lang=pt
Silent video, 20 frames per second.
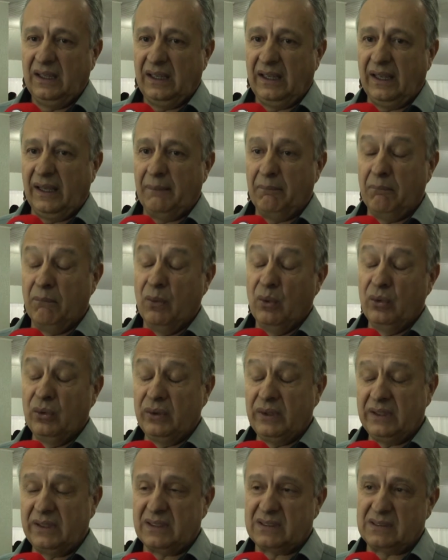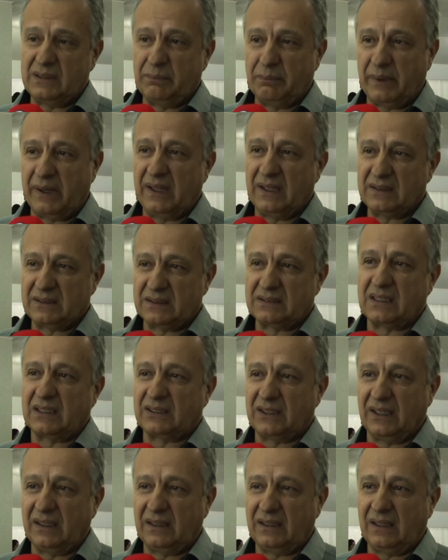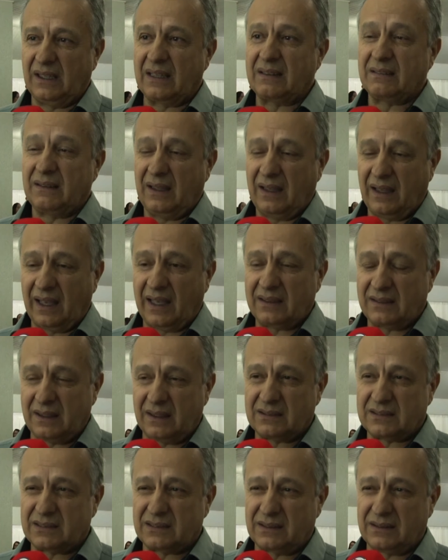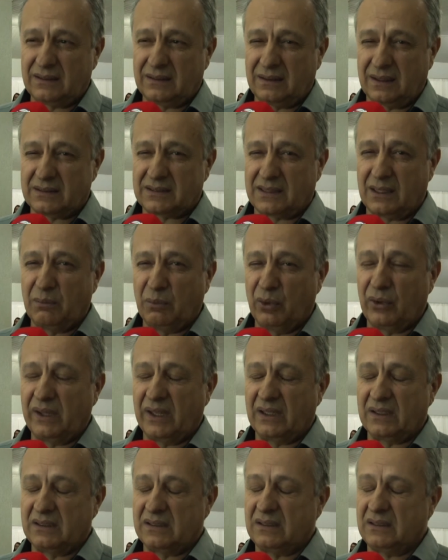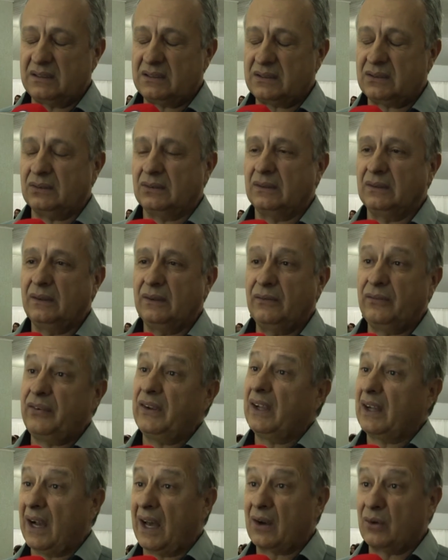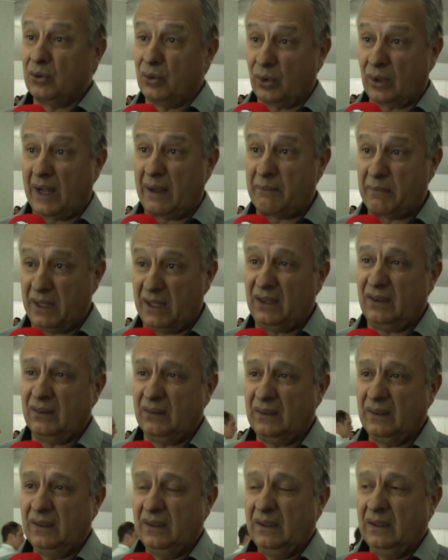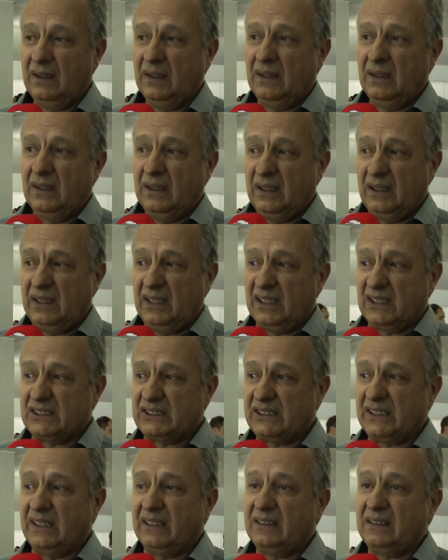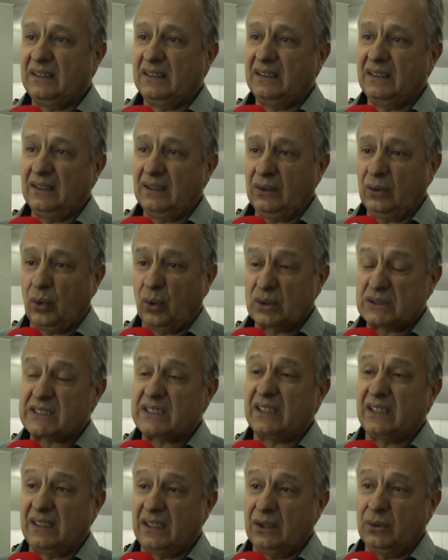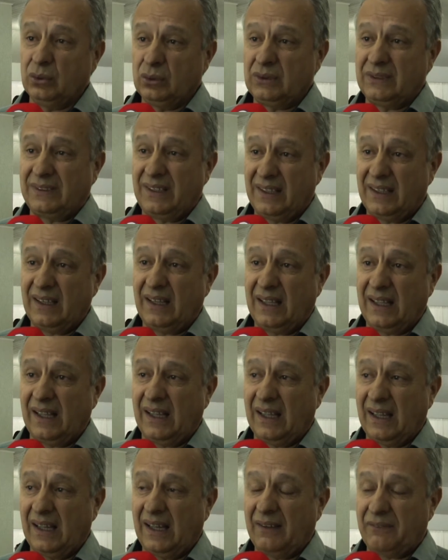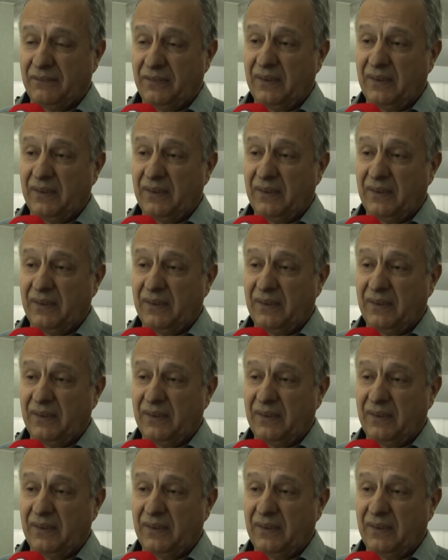É, muitas empresas, a gente é, é tes, testemunha disso, ficaram no caminho e a gente conseguiu ter a, a